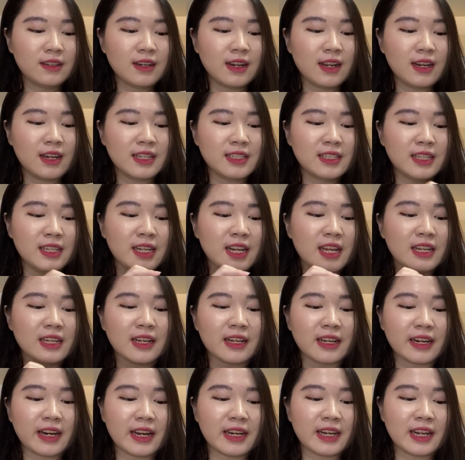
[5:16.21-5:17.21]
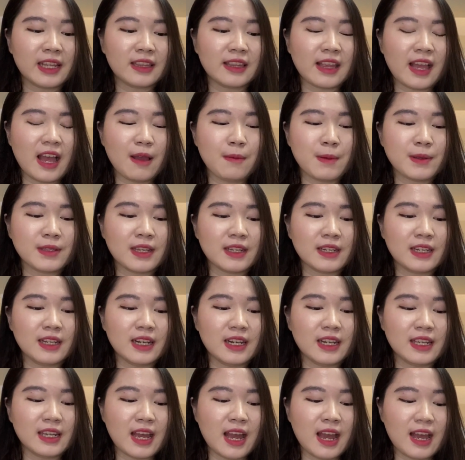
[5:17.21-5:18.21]
Dan di sini ada kreditnya bisa
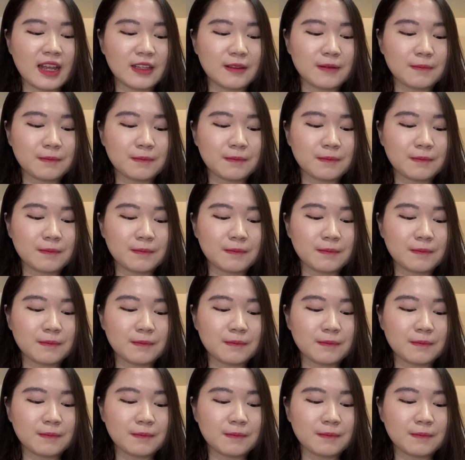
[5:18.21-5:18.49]
dilihat